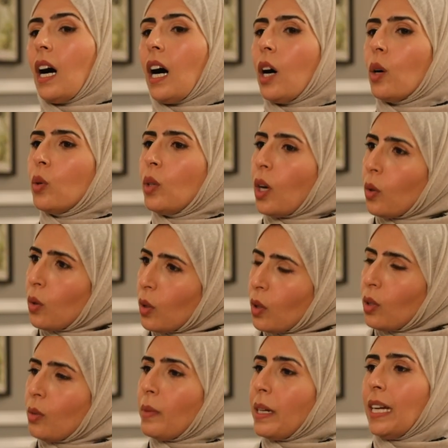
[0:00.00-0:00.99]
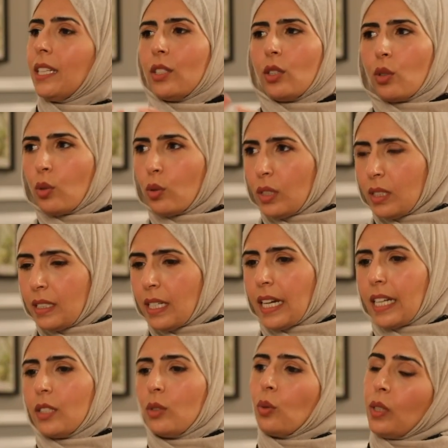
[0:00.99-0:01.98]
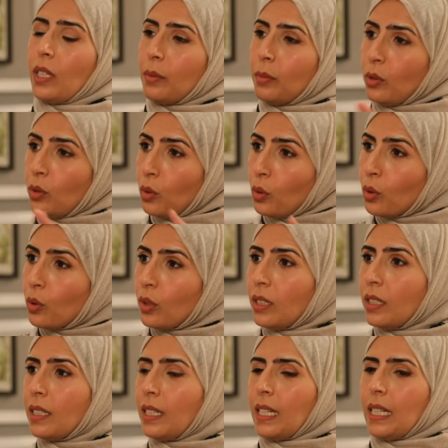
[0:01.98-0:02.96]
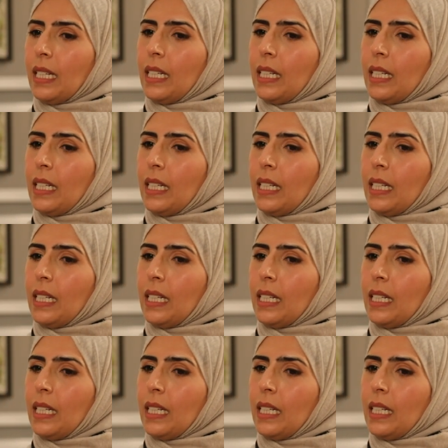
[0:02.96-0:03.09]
او لو هم يتركون الدايت ويبدون